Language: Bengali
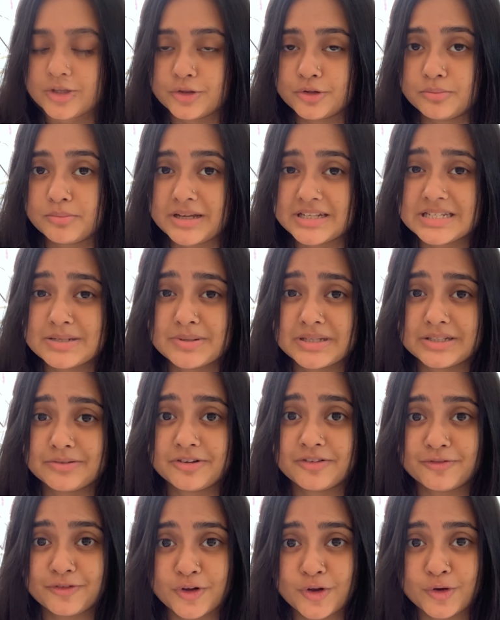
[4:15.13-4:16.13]
তো মাঝে মাঝে
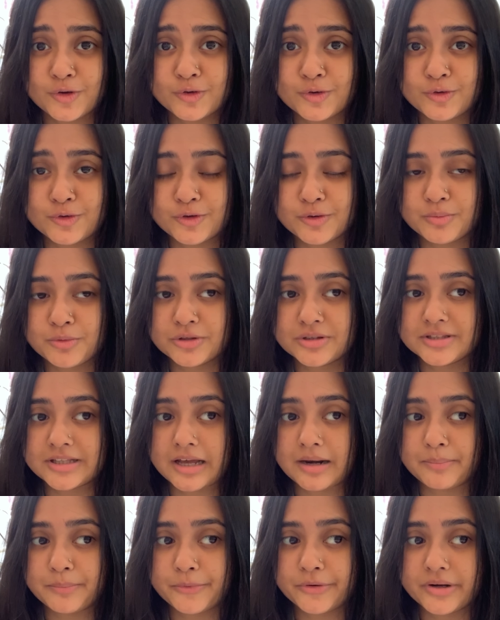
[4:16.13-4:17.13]
আবার ব্লগও করব
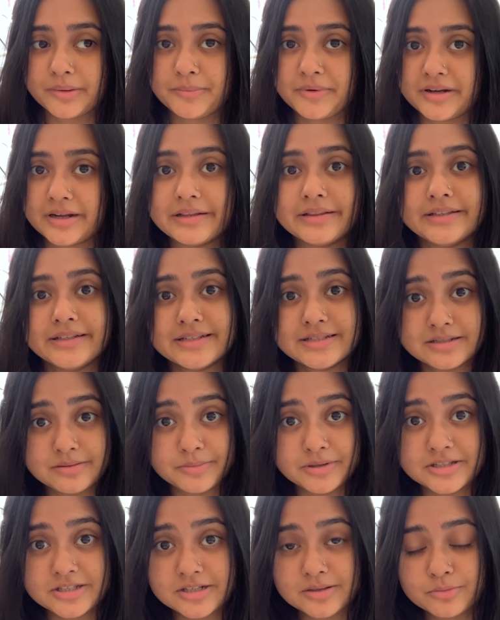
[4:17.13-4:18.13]
তারপর আমি রাতে
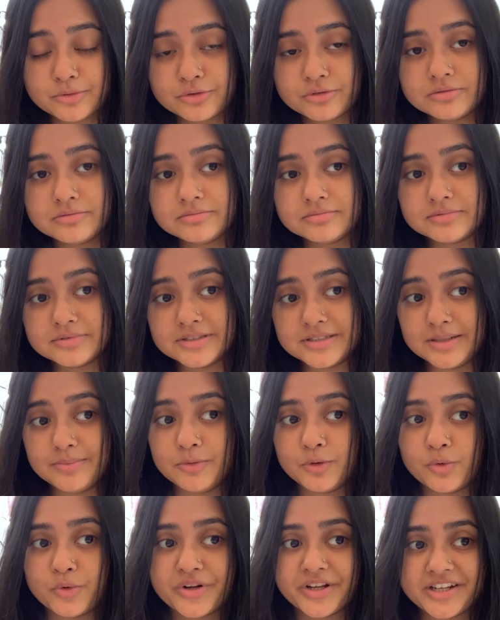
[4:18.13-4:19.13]
জিমে যাব জিম
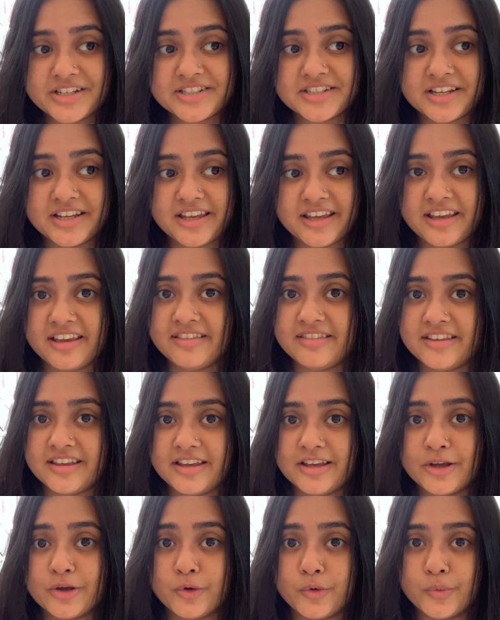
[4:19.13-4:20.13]
করে এসে খেয়ে দে
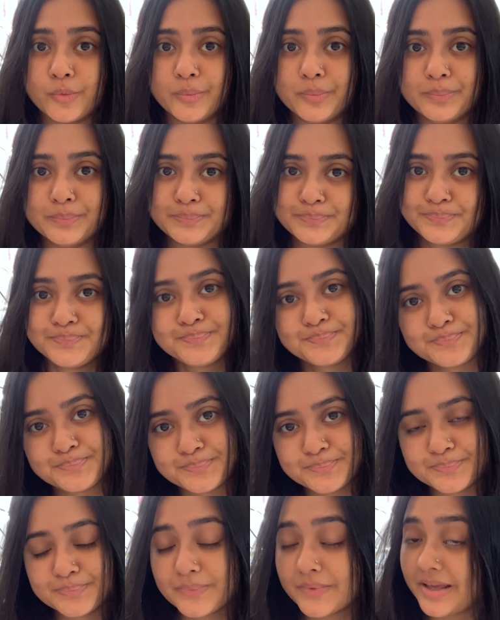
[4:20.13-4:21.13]
ঘুম
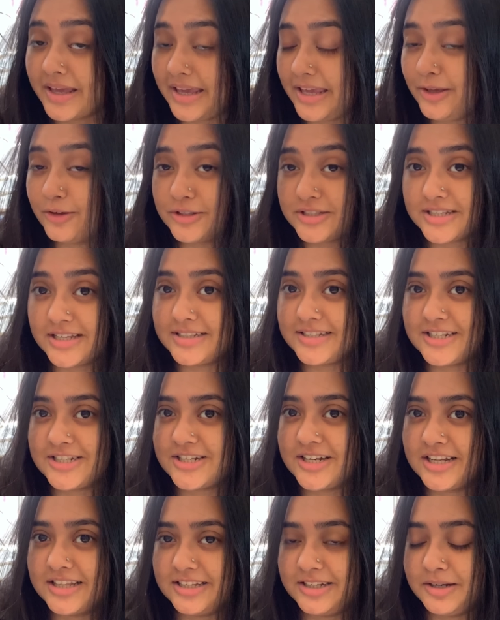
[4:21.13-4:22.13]
এই হচ্ছে আজকে
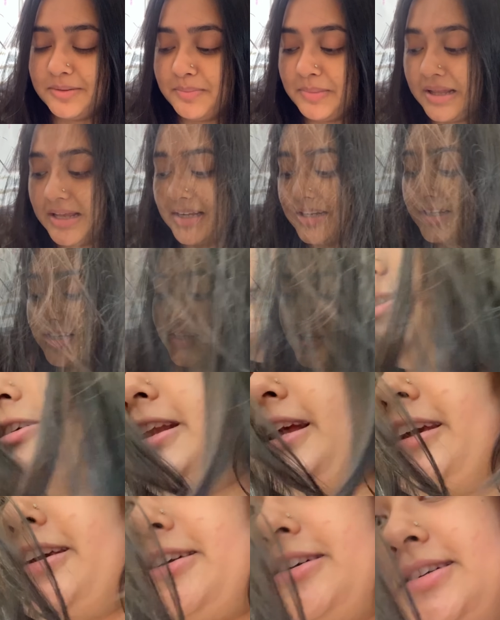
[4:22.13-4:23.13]
সারাদিনের প্ল্যান
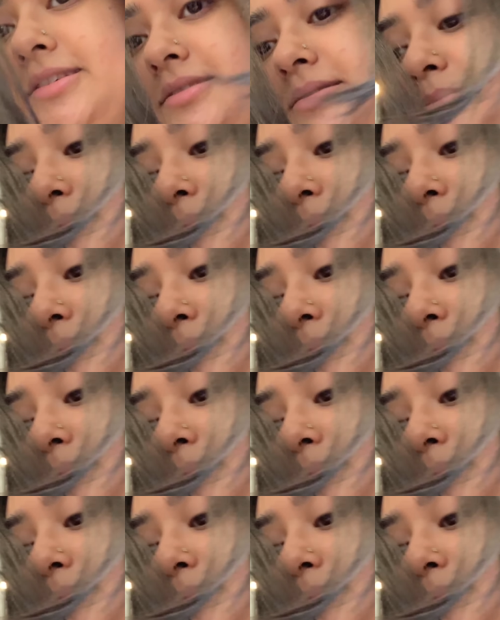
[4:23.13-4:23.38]
অনেকক্ষণ